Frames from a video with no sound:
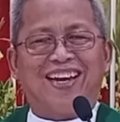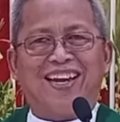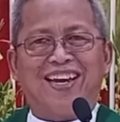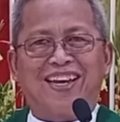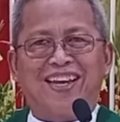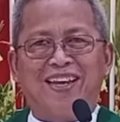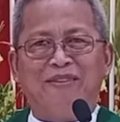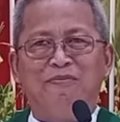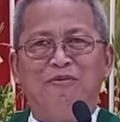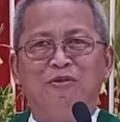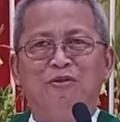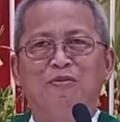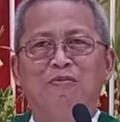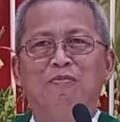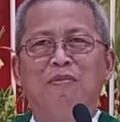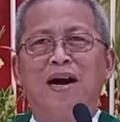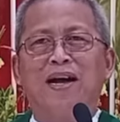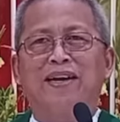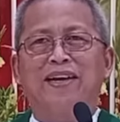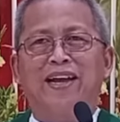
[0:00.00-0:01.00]
kanang
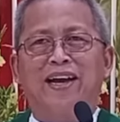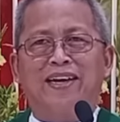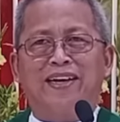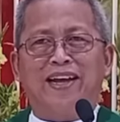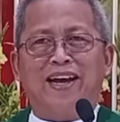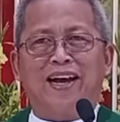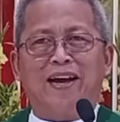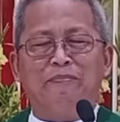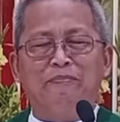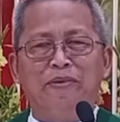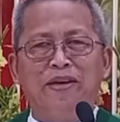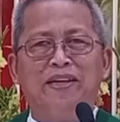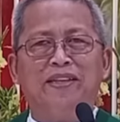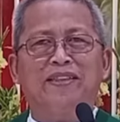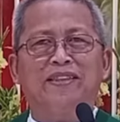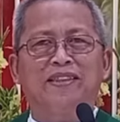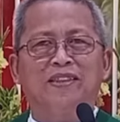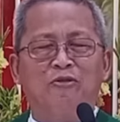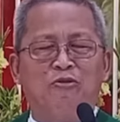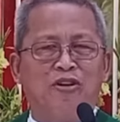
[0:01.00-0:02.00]
imong banang
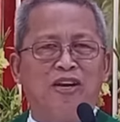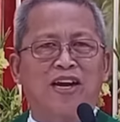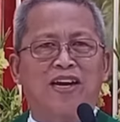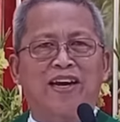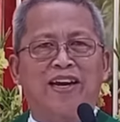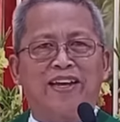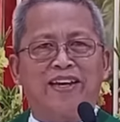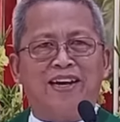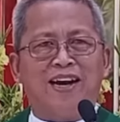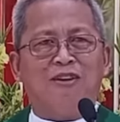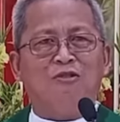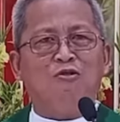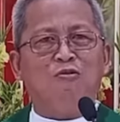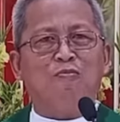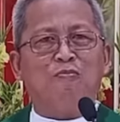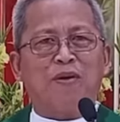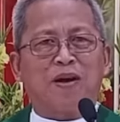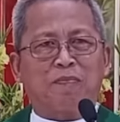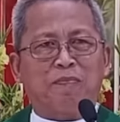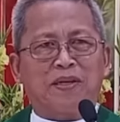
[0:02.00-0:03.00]
nangabit do na kay
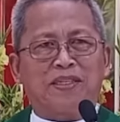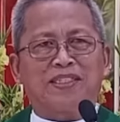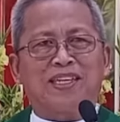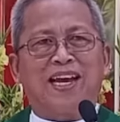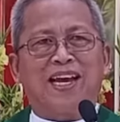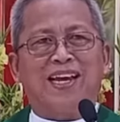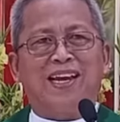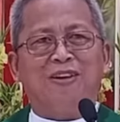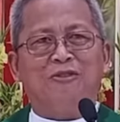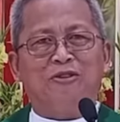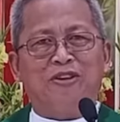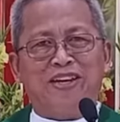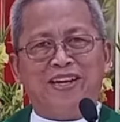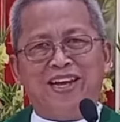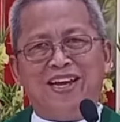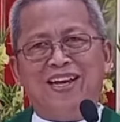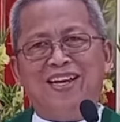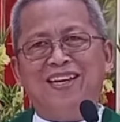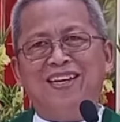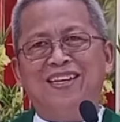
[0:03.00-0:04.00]
gahom pagpasaylo
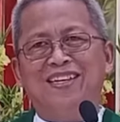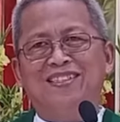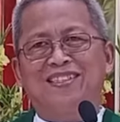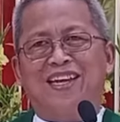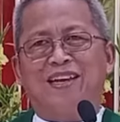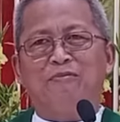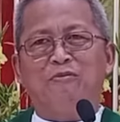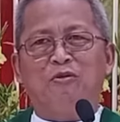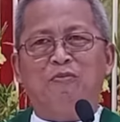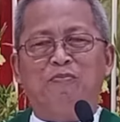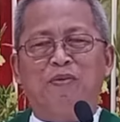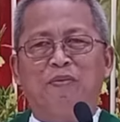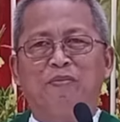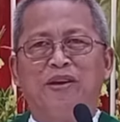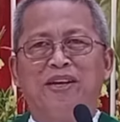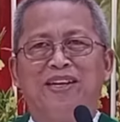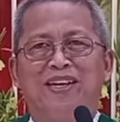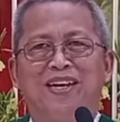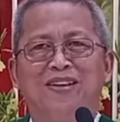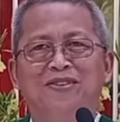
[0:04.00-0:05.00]
niya sa imong
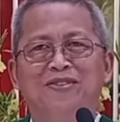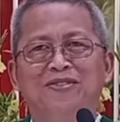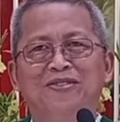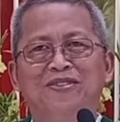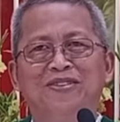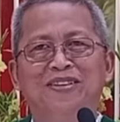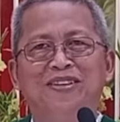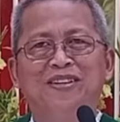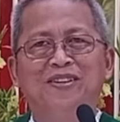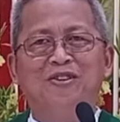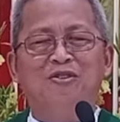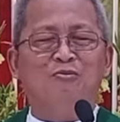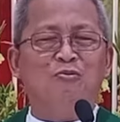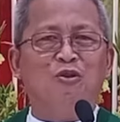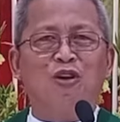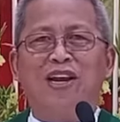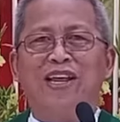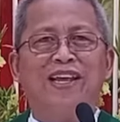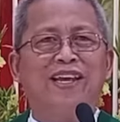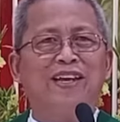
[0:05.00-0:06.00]
paminaw
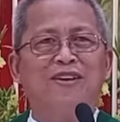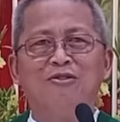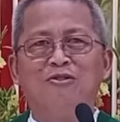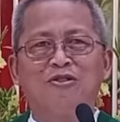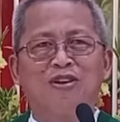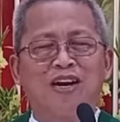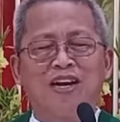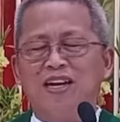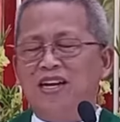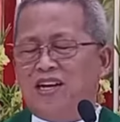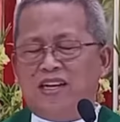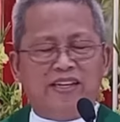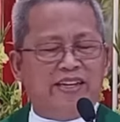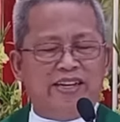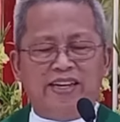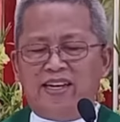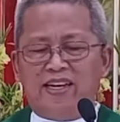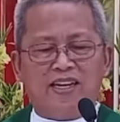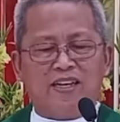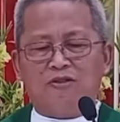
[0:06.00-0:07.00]
umulingo ka
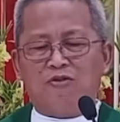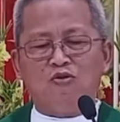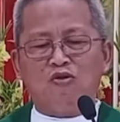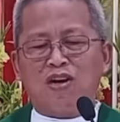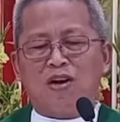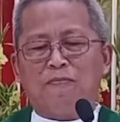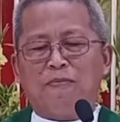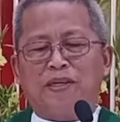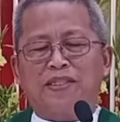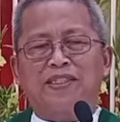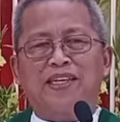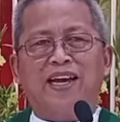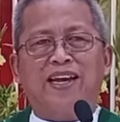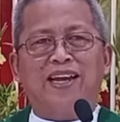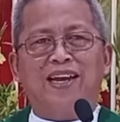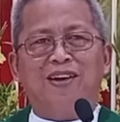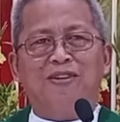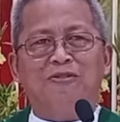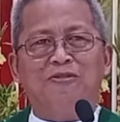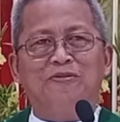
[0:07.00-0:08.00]
di ko
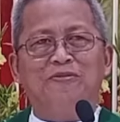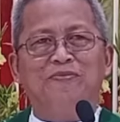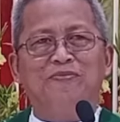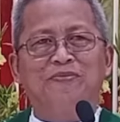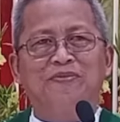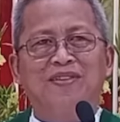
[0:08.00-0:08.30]
kapasaylo